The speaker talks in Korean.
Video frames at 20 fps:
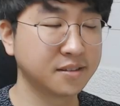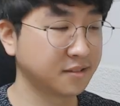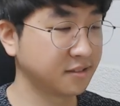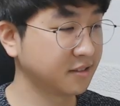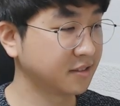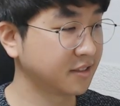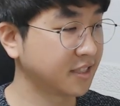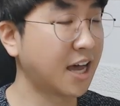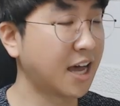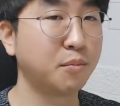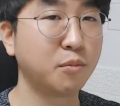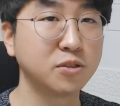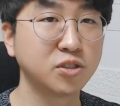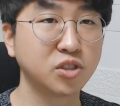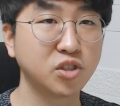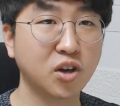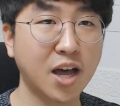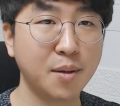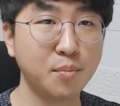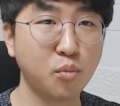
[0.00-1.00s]
자
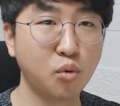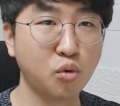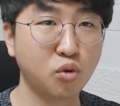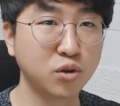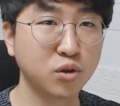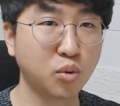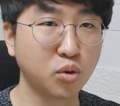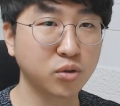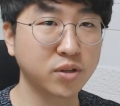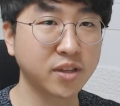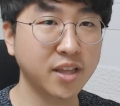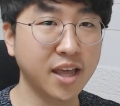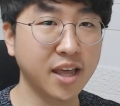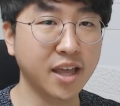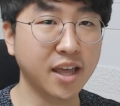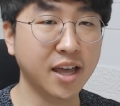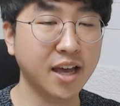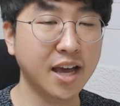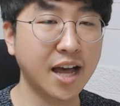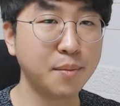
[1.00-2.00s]
먼저 갑목을볼
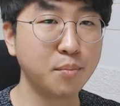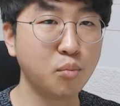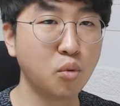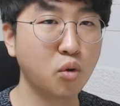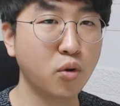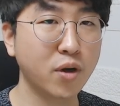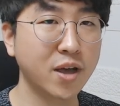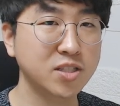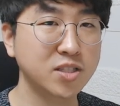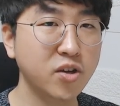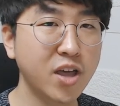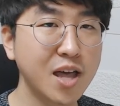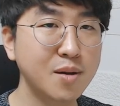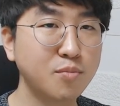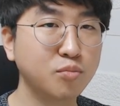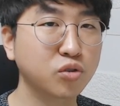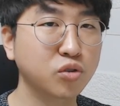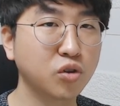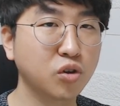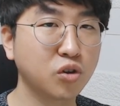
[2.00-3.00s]
때갑목의
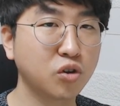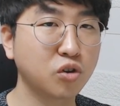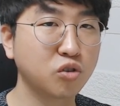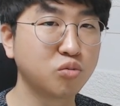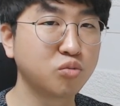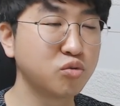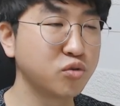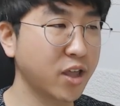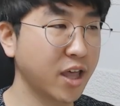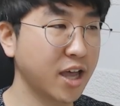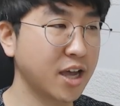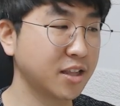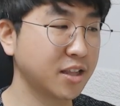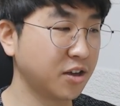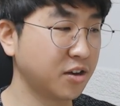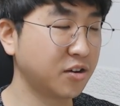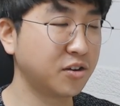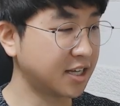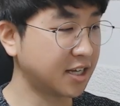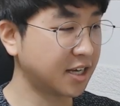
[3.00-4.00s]
성향부터 구분해야
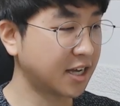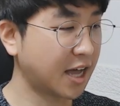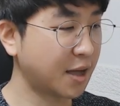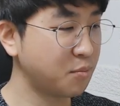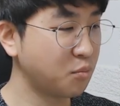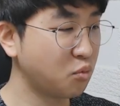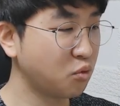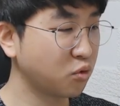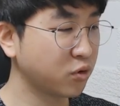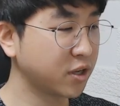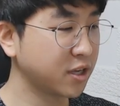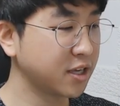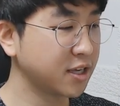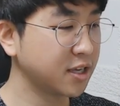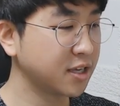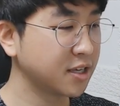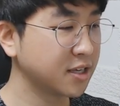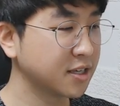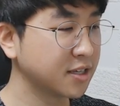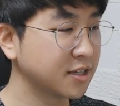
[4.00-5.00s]
돼요 갑목이
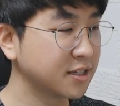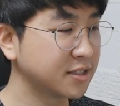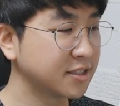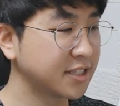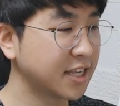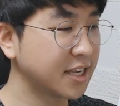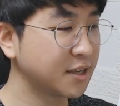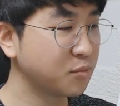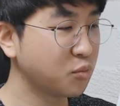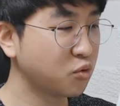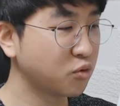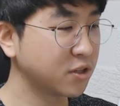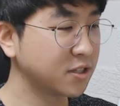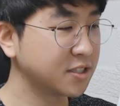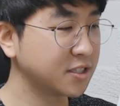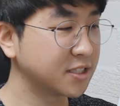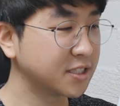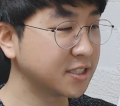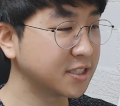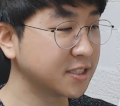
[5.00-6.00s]

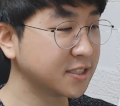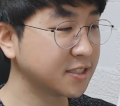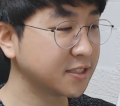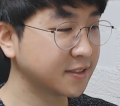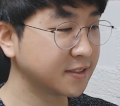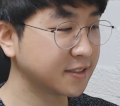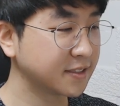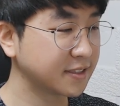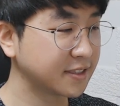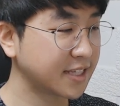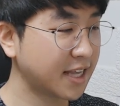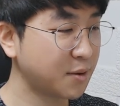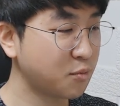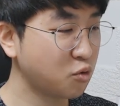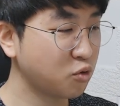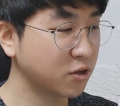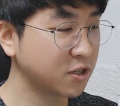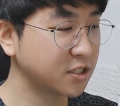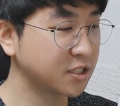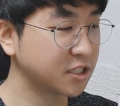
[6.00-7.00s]
생목인지
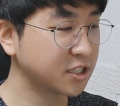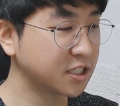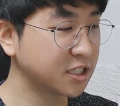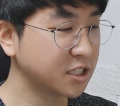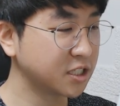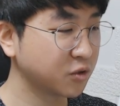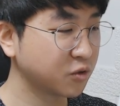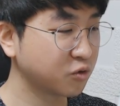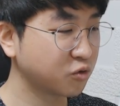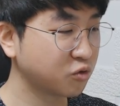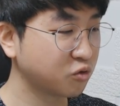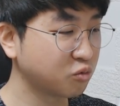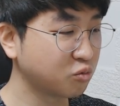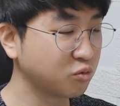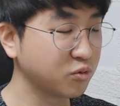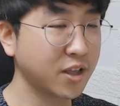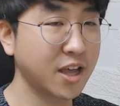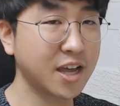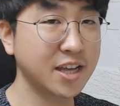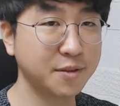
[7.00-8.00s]
사목인지
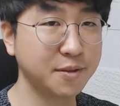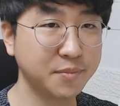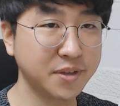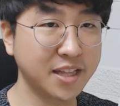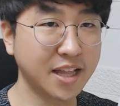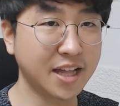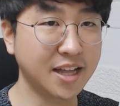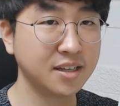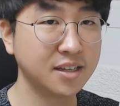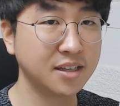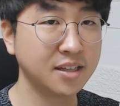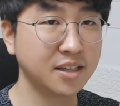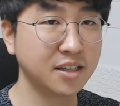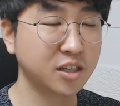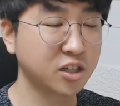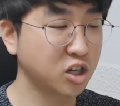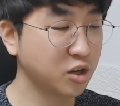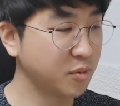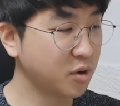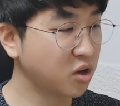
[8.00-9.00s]
구분해야 됩니다
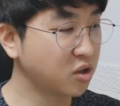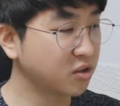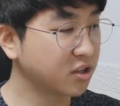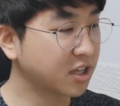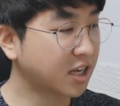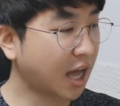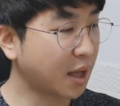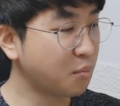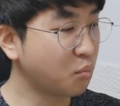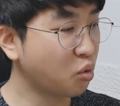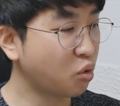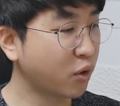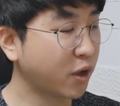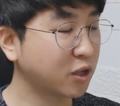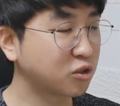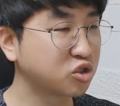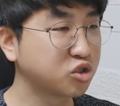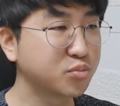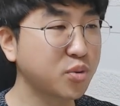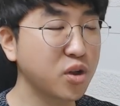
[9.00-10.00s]
그러면 이갑목의
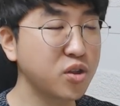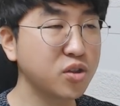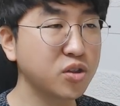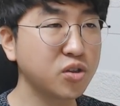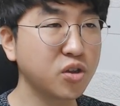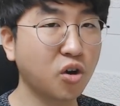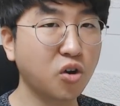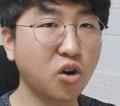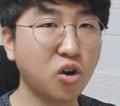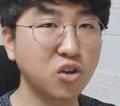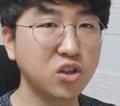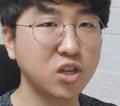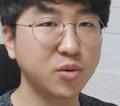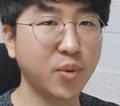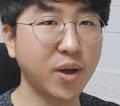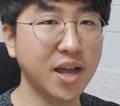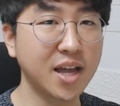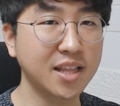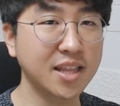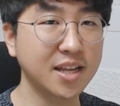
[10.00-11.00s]
주변 여건을
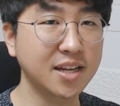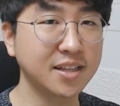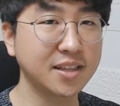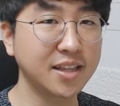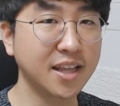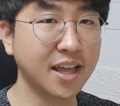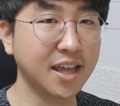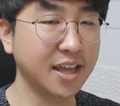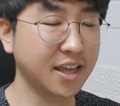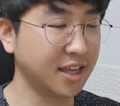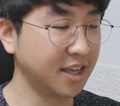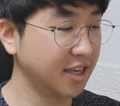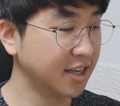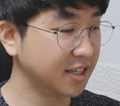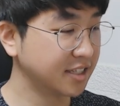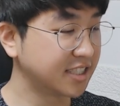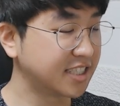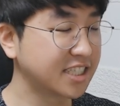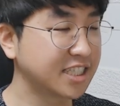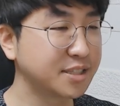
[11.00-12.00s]
봐야 되는데
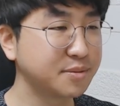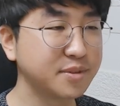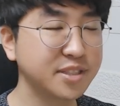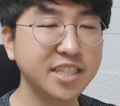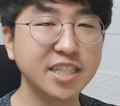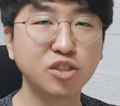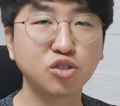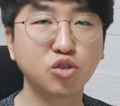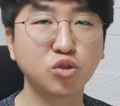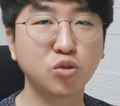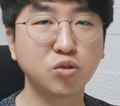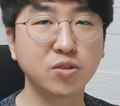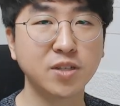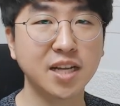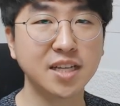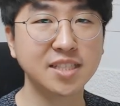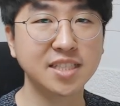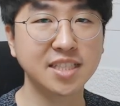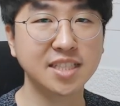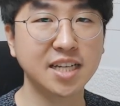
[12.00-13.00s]
지금은 일주론을
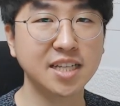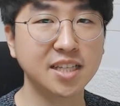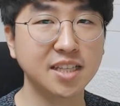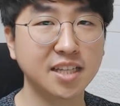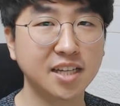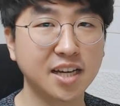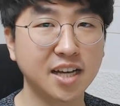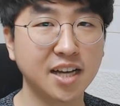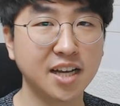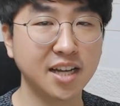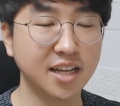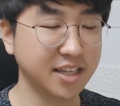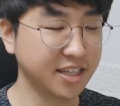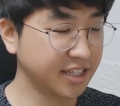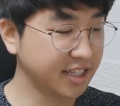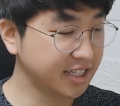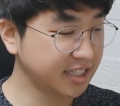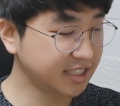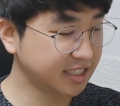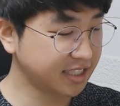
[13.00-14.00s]
한 시간이니까
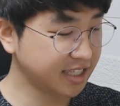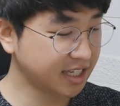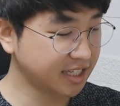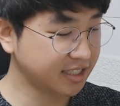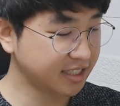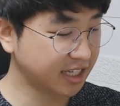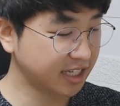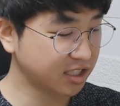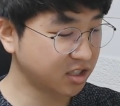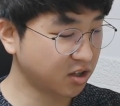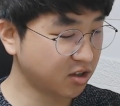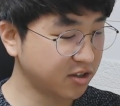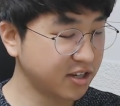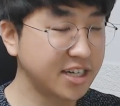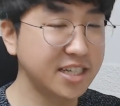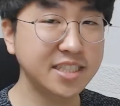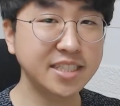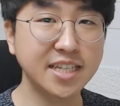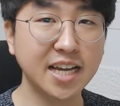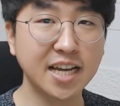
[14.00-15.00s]
일지에 의해서
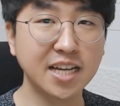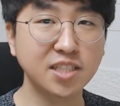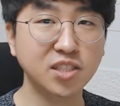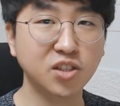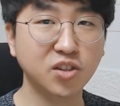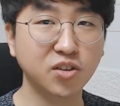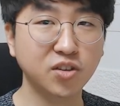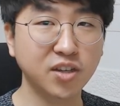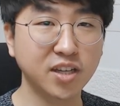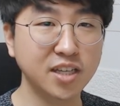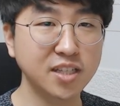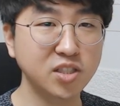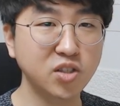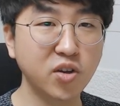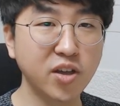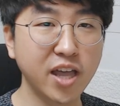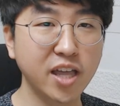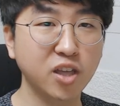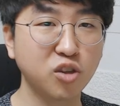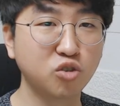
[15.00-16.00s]
1차적인
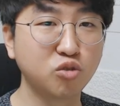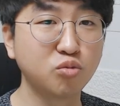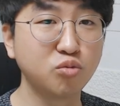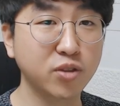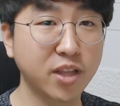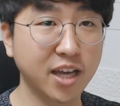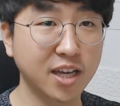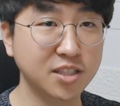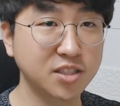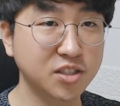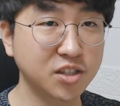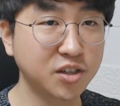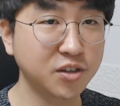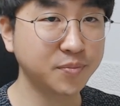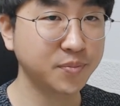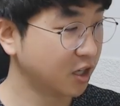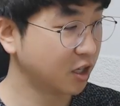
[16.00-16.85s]
성향이 구분되겠죠